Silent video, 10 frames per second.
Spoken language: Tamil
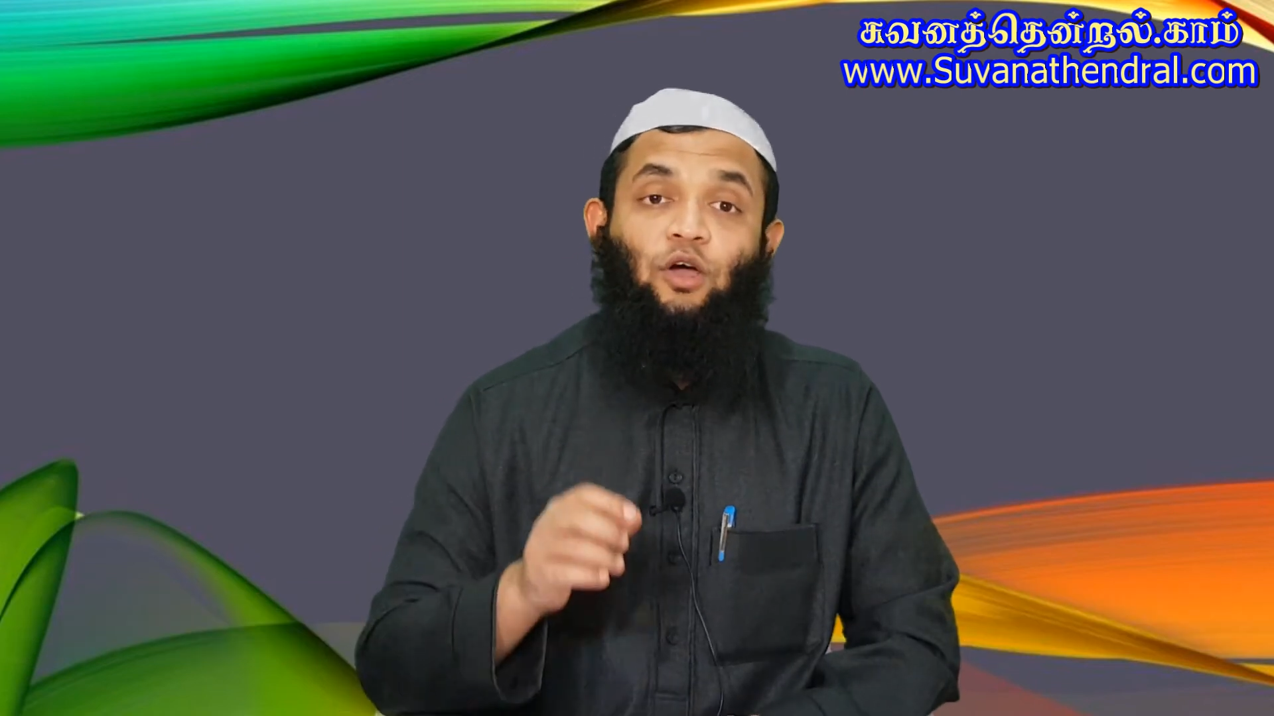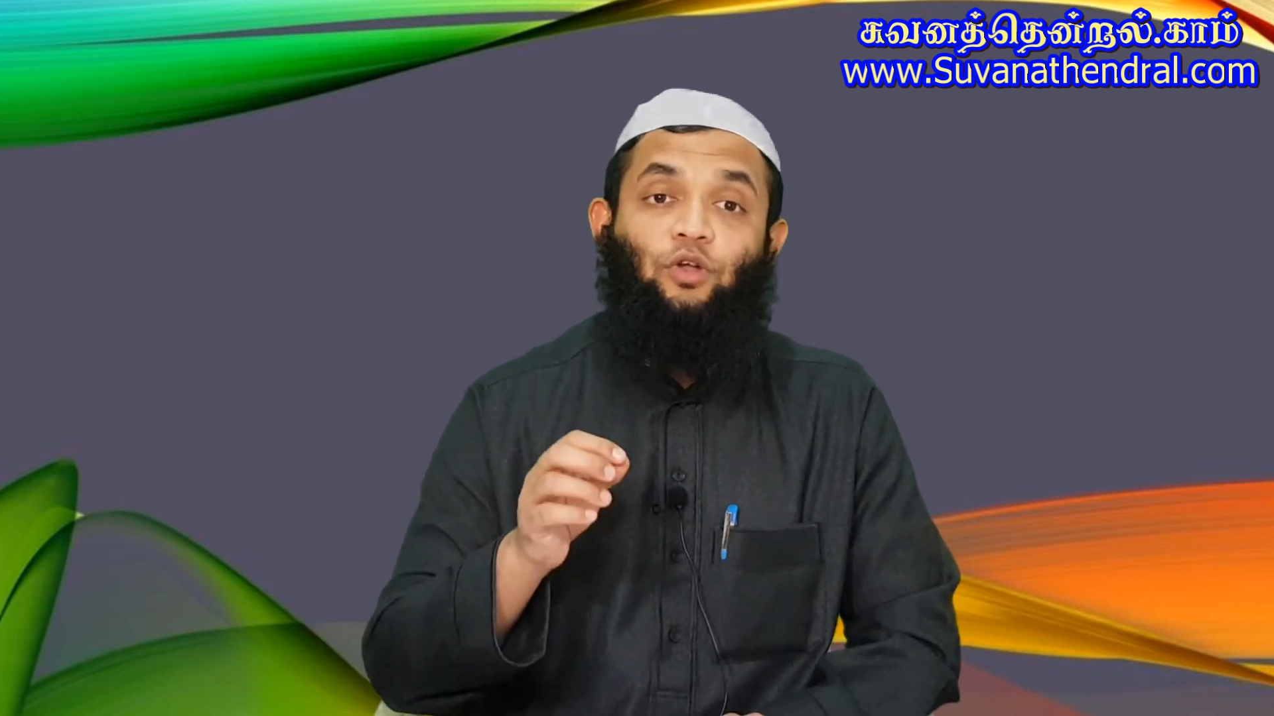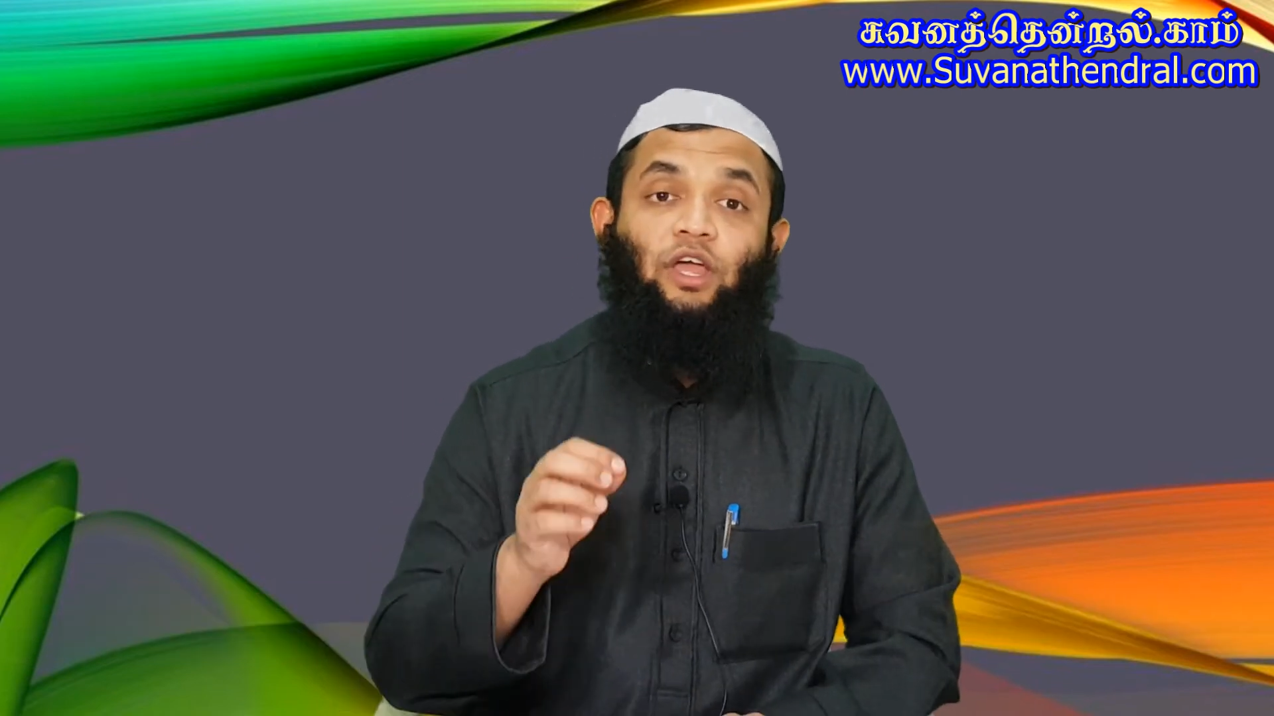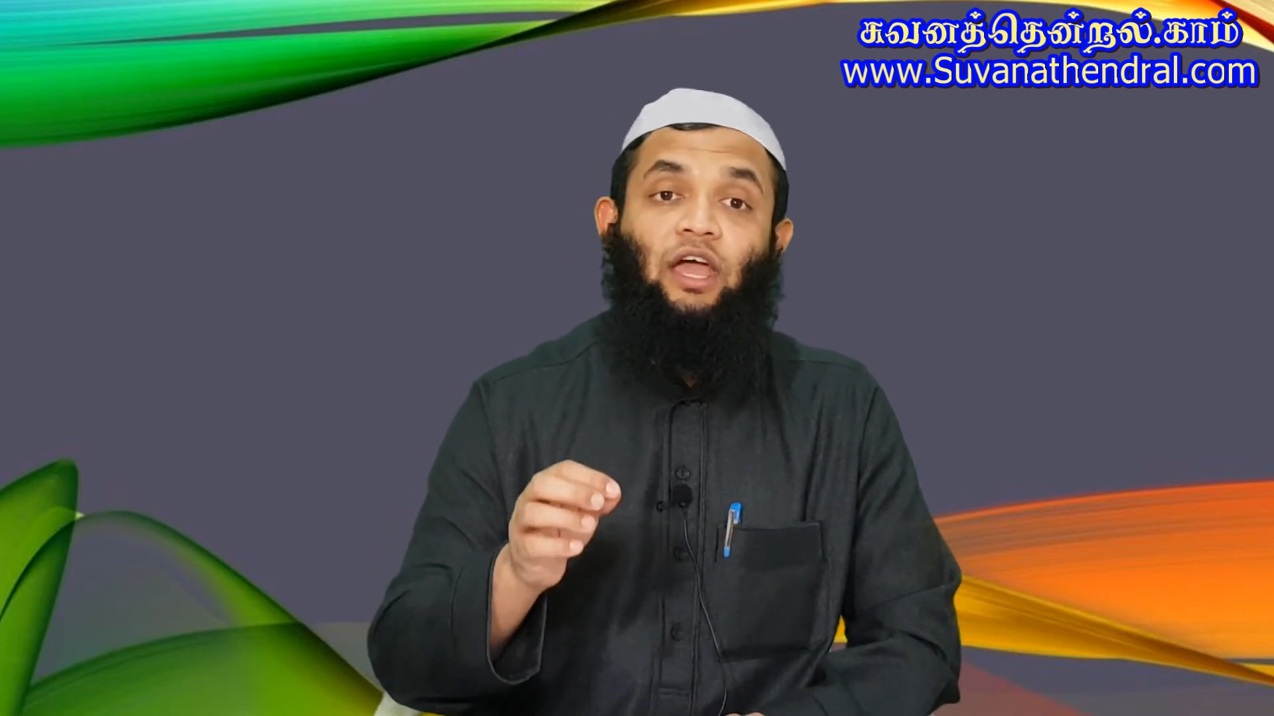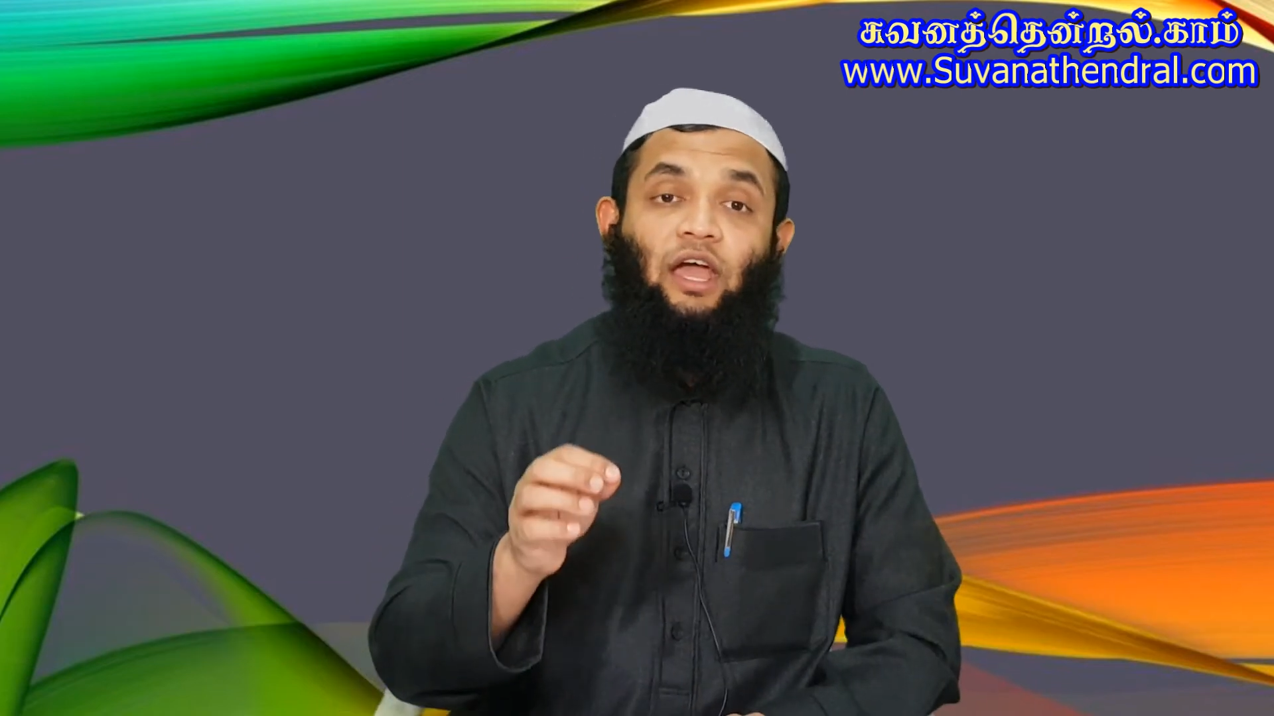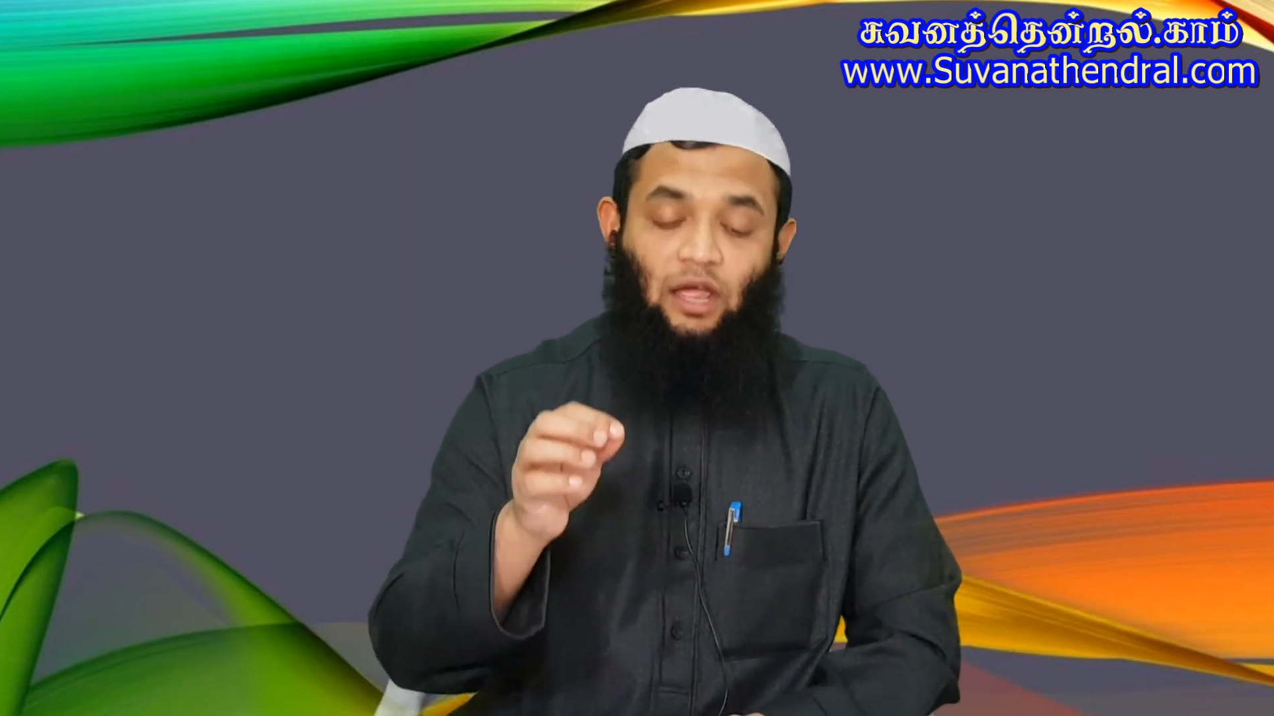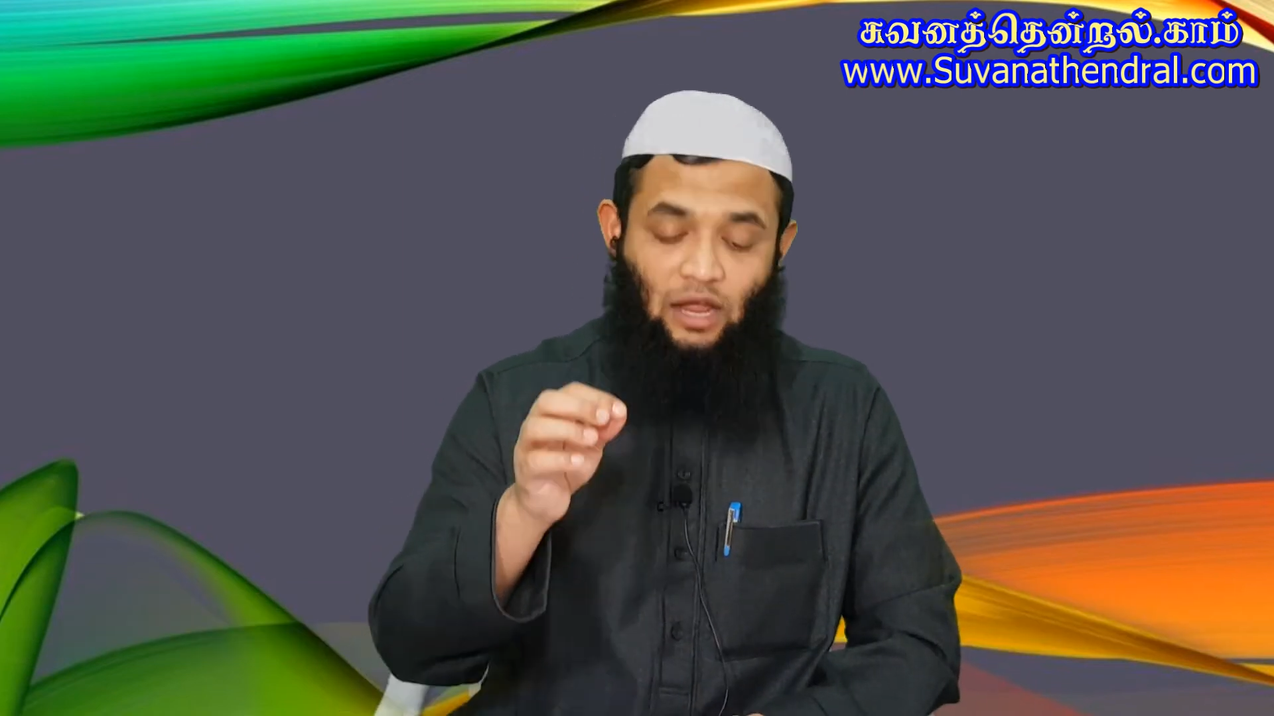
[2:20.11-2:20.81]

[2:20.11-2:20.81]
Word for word: மகனுடைய